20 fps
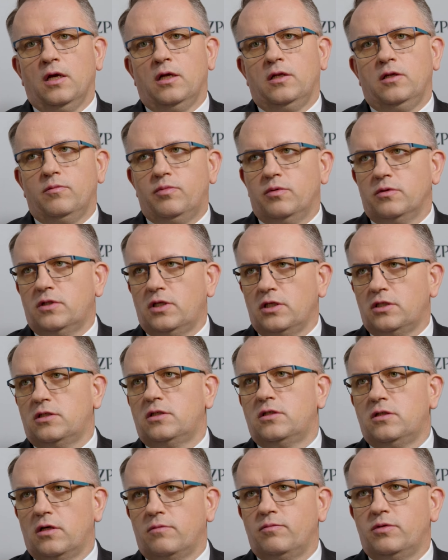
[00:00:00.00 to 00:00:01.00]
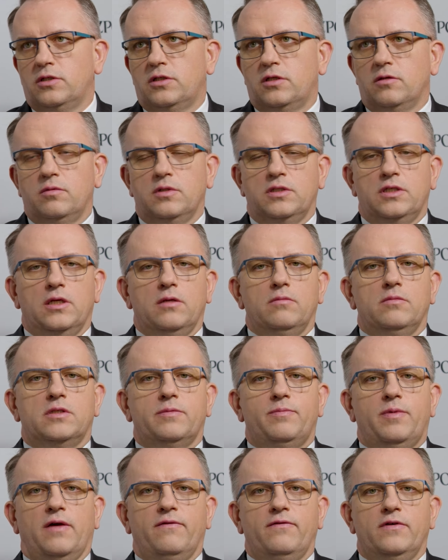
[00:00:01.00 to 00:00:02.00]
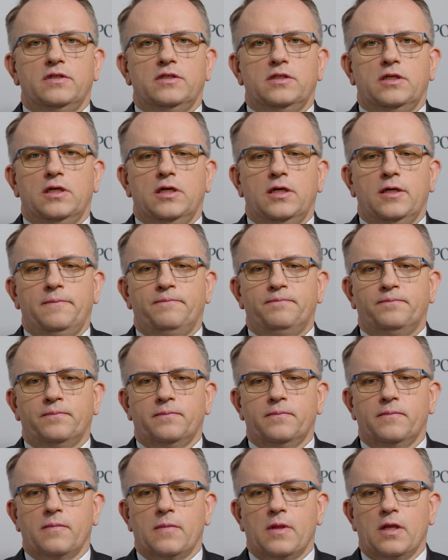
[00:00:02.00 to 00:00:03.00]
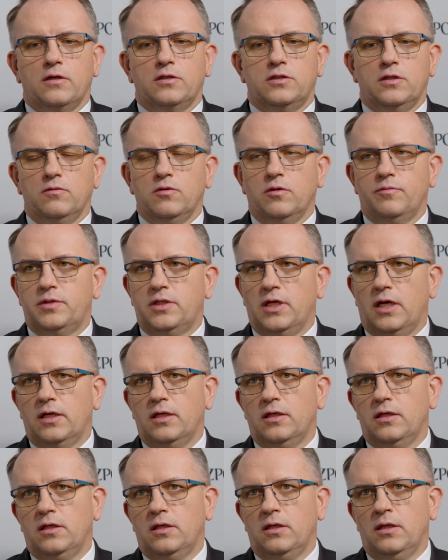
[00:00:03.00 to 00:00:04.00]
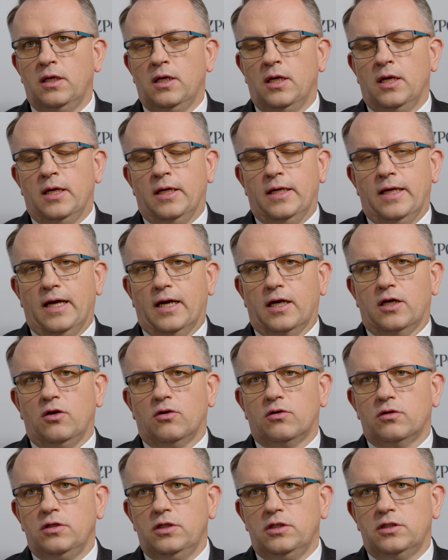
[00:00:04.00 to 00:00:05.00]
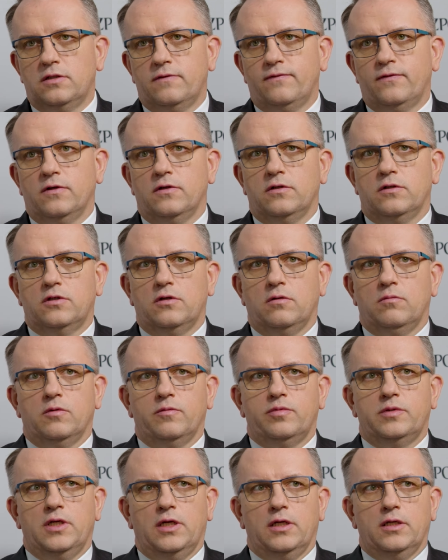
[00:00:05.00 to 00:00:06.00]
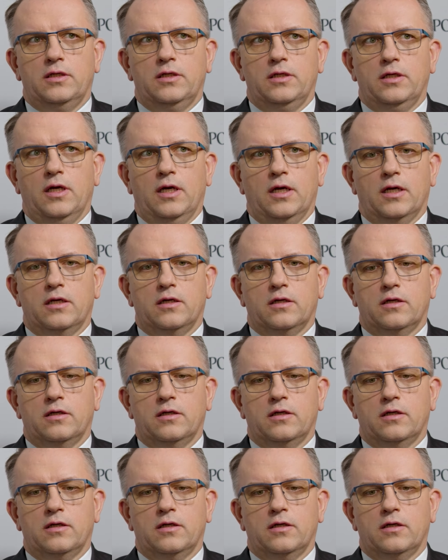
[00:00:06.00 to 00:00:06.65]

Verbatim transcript: no bo też dobrze sobie zdajemy sprawę, że mm, są obszary jak lornictwo, są obszary jak